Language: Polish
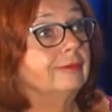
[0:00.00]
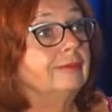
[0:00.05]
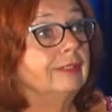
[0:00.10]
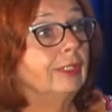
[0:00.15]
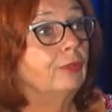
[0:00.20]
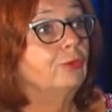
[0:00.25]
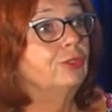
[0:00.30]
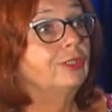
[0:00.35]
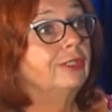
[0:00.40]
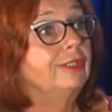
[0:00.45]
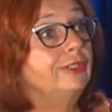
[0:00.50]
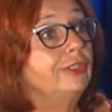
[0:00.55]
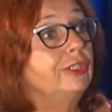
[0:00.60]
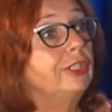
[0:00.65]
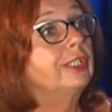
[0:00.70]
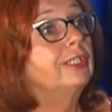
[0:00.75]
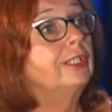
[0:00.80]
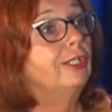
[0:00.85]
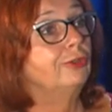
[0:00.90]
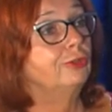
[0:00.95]
y, nauczyli
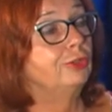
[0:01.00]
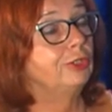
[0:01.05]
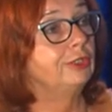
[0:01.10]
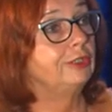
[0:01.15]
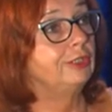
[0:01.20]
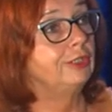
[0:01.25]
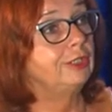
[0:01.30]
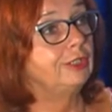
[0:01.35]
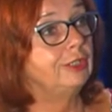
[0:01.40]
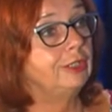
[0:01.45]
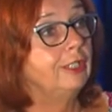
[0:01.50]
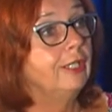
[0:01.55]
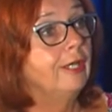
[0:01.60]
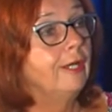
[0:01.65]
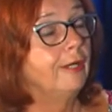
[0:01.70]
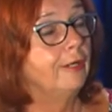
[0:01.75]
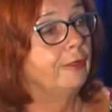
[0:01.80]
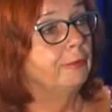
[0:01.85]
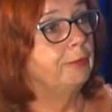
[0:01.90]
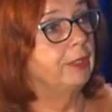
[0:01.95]
się chodzić i
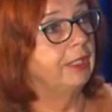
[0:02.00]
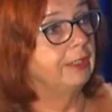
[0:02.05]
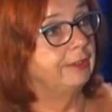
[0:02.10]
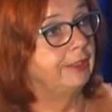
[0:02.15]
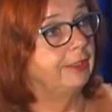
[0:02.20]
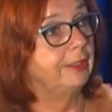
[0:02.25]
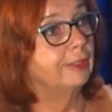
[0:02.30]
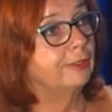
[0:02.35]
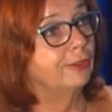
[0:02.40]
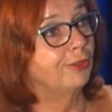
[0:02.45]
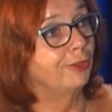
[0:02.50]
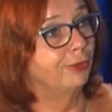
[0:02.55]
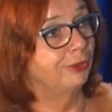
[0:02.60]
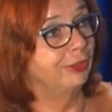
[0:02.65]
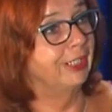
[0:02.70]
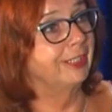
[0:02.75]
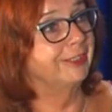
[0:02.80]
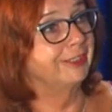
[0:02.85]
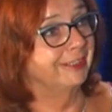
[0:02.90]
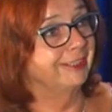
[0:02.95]
bardziej jako
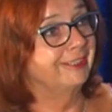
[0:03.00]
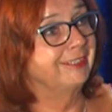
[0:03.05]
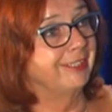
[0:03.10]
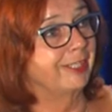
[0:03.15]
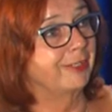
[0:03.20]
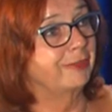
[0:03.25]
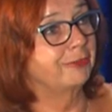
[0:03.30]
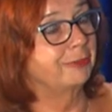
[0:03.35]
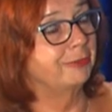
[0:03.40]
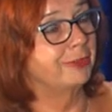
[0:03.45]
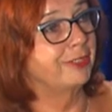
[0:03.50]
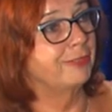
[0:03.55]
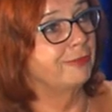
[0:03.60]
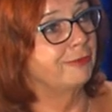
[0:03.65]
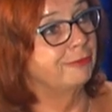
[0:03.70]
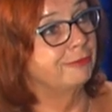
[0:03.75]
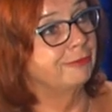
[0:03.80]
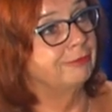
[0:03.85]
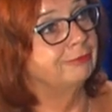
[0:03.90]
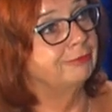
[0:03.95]
chodziarze
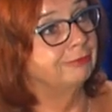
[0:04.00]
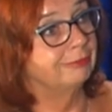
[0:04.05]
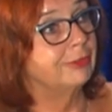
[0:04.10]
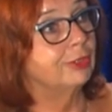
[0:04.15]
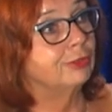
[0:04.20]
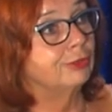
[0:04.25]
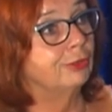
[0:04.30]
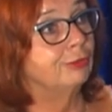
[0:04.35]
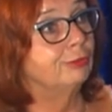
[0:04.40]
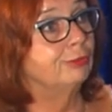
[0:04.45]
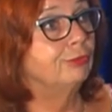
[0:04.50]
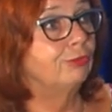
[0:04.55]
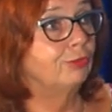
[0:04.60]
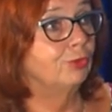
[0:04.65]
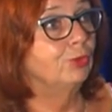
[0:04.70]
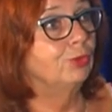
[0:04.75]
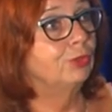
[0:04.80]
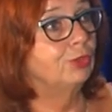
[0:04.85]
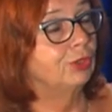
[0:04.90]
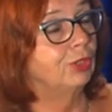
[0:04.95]
startują. To są
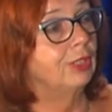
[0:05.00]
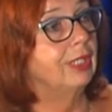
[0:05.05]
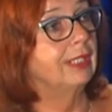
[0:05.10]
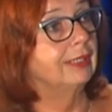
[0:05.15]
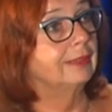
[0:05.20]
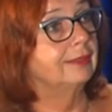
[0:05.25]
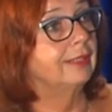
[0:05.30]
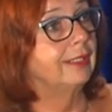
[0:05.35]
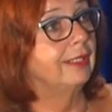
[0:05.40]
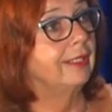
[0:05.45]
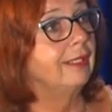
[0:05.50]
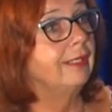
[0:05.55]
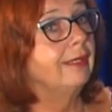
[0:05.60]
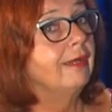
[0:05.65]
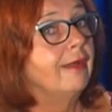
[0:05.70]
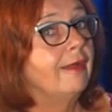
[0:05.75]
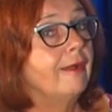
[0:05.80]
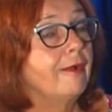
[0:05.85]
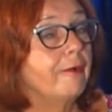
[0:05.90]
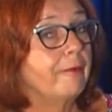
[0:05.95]
dwu-trzylatki
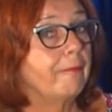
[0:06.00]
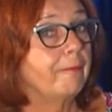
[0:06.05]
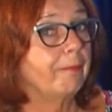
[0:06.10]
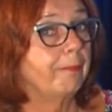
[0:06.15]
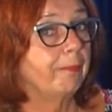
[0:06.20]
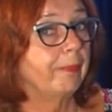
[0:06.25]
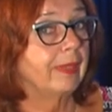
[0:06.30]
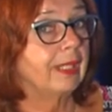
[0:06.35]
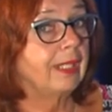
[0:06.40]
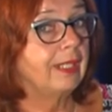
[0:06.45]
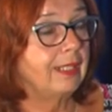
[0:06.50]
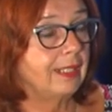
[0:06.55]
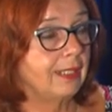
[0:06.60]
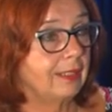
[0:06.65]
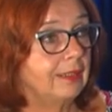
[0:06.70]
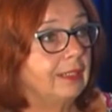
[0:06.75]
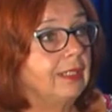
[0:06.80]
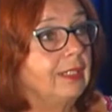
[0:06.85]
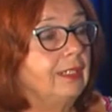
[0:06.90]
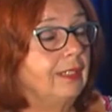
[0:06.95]
Y,
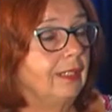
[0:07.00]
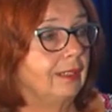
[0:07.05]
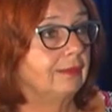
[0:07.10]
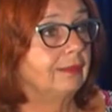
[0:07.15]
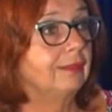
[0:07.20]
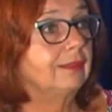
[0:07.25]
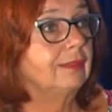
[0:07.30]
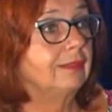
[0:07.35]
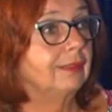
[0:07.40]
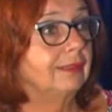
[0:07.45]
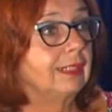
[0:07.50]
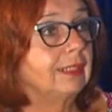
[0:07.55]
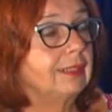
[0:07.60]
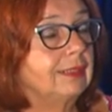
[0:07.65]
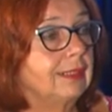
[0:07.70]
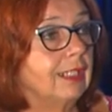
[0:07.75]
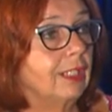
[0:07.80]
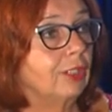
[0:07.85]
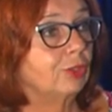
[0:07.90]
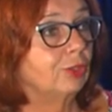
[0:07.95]
jak i dla tych
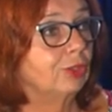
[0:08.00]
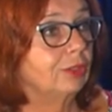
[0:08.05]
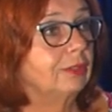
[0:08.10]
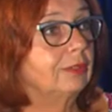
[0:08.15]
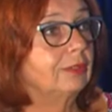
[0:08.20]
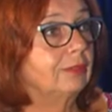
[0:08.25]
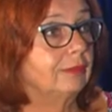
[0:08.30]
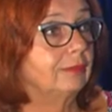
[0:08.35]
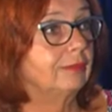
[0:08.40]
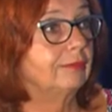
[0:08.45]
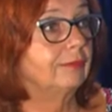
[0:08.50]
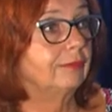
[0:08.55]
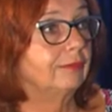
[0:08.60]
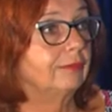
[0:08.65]
najstarszych y,